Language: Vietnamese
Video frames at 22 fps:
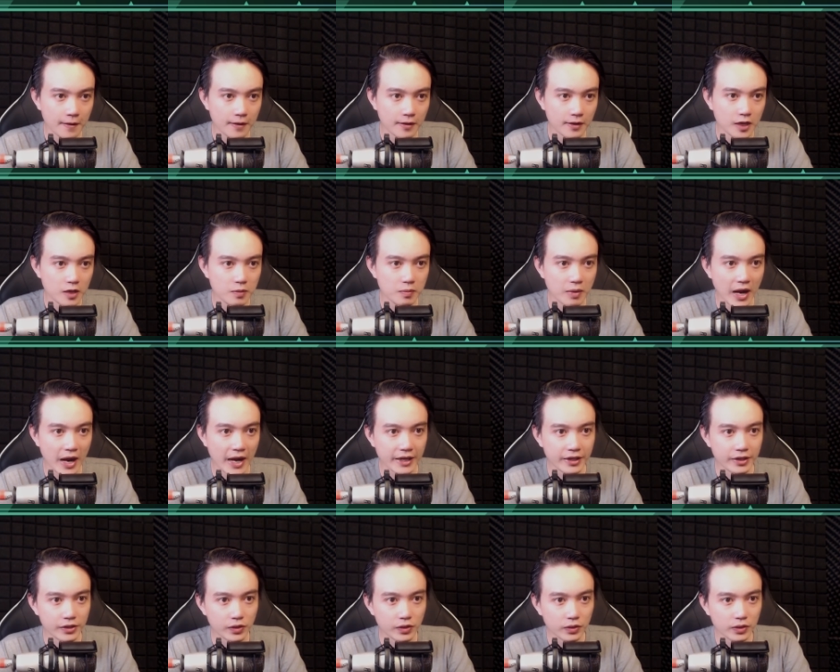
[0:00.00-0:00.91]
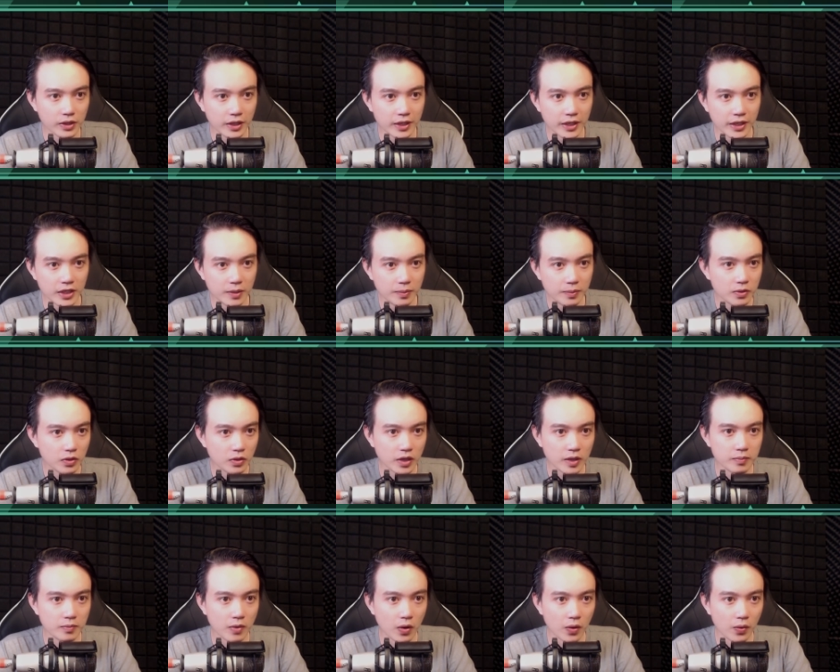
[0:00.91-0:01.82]
Nếu mà hai người đó tới để giúp cho cái
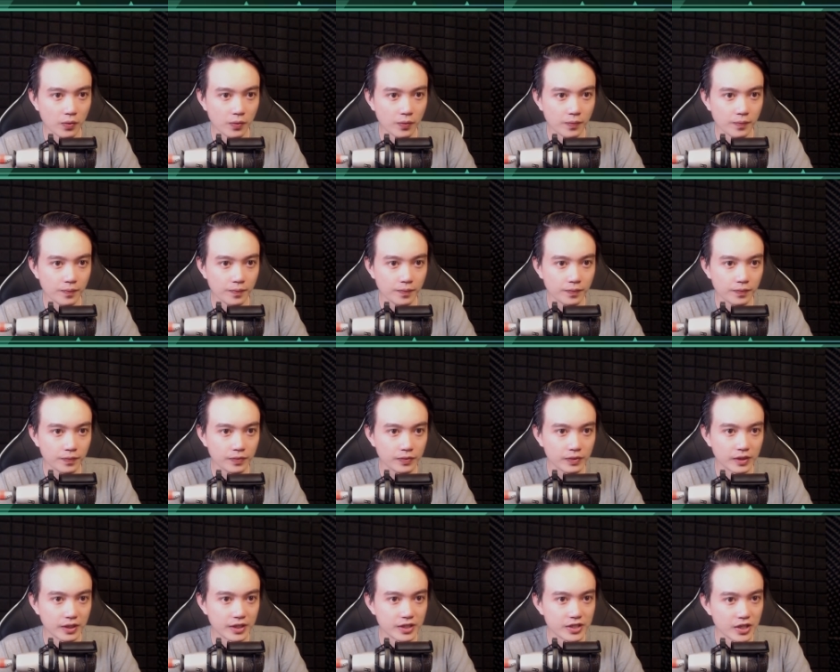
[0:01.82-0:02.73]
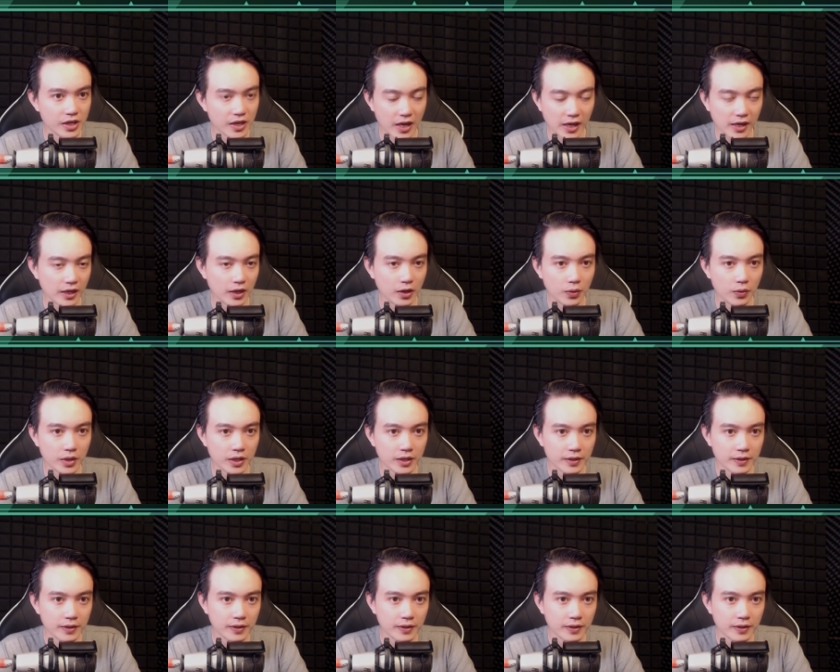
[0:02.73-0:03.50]
mộ thì sẽ nán là lâu hơn.